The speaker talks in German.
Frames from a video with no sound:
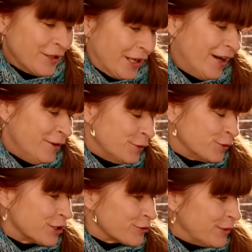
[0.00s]
Ja,
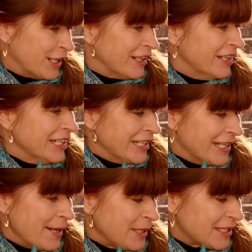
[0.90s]
und deswegen
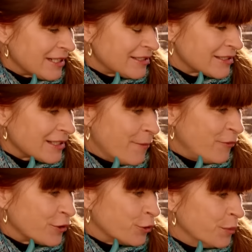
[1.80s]
nehme ich das jetzt
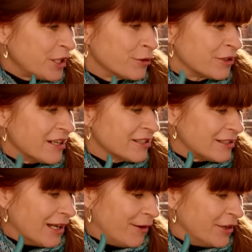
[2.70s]
einfach noch mit und dann ist
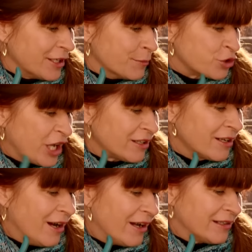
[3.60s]
die Arbeit im
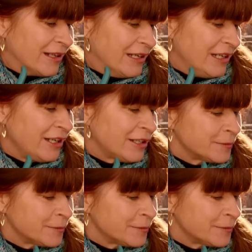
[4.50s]
Schattengarten erledigt.